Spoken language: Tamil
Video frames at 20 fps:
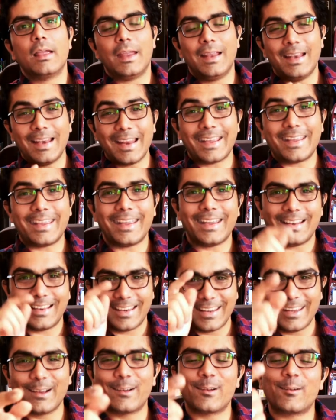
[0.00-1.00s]
இன்னைக்கு
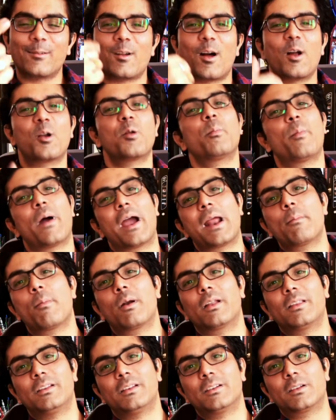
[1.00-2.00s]
நீங்களும் நானும்
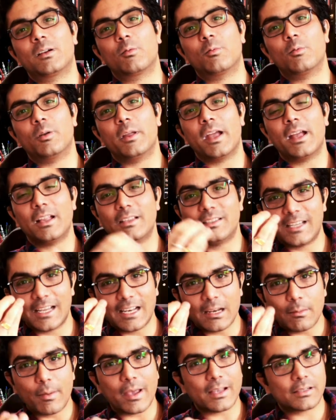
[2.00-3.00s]
பயன்படுத்திட்டு இருக்கக்கூடிய
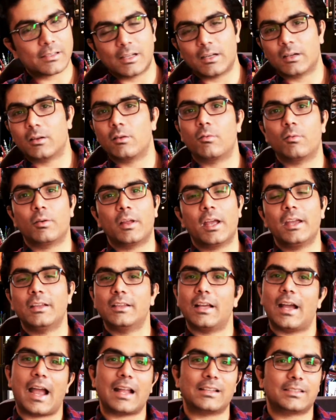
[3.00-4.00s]
ஜெல் பேஸில் இருக்கக்கூடிய இந்த ஹேண்ட்